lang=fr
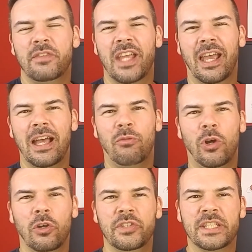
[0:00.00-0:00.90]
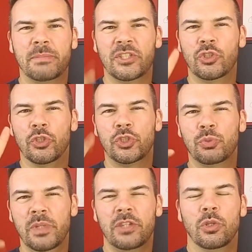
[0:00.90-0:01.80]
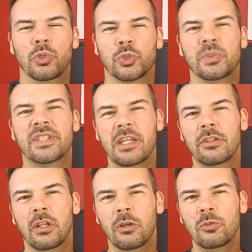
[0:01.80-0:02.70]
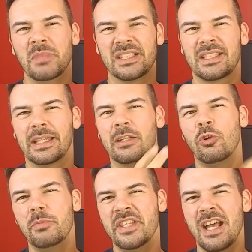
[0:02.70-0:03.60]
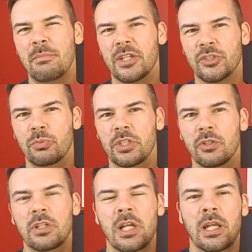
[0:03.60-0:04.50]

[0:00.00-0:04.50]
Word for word: il y aurait à avoir une espèce de suite, un jeu standalone, mais qui serait combinable à celui-là.